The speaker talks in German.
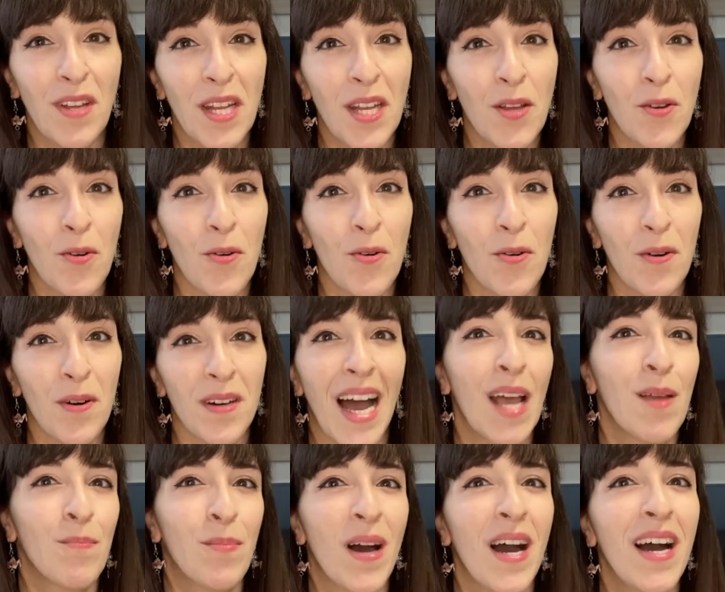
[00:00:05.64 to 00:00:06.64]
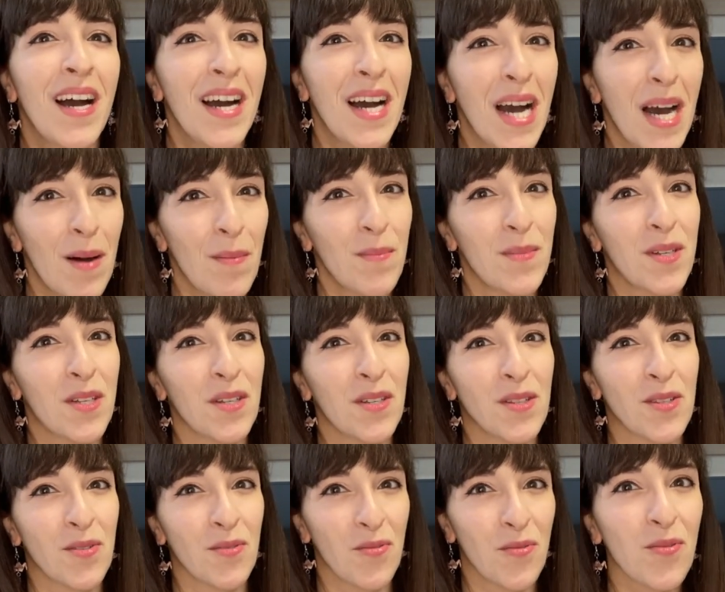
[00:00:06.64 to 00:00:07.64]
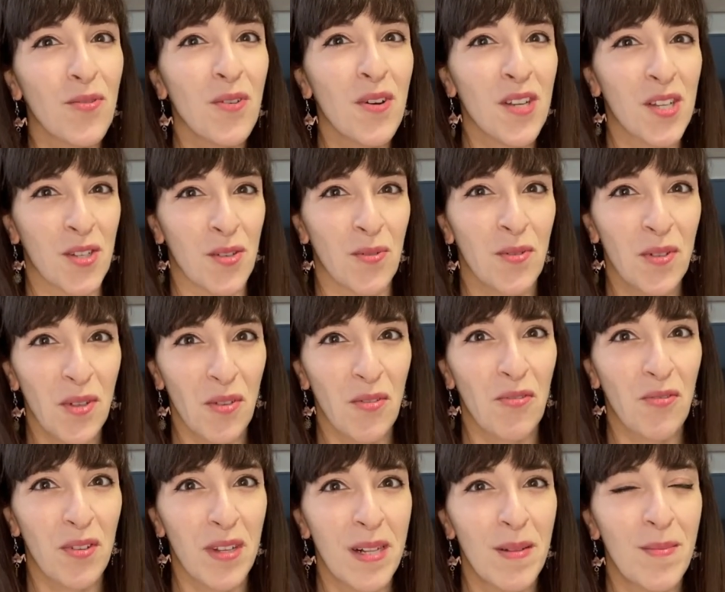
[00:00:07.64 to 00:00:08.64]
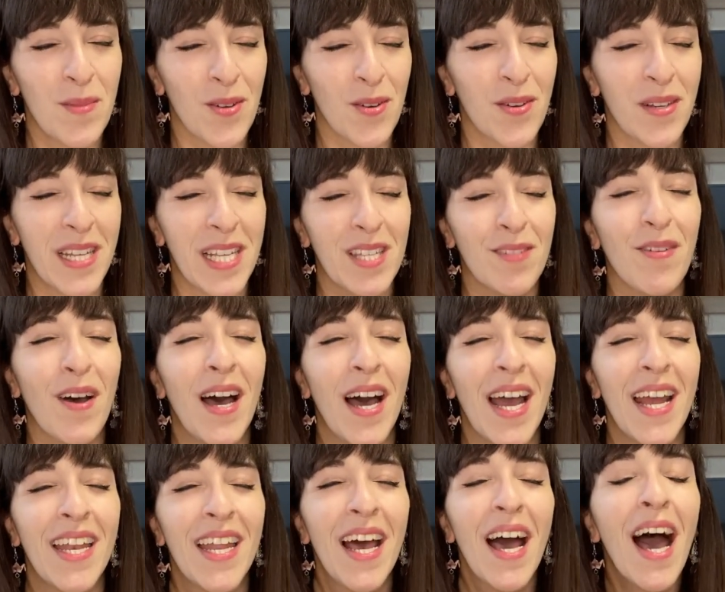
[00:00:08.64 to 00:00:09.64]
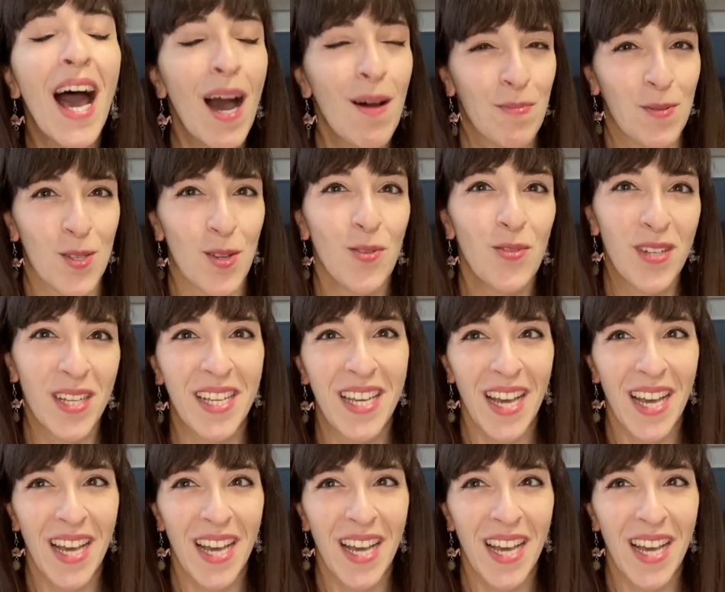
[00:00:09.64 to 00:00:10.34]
Video ein paar Abende zuvor schon gefilmt und es war eine absolute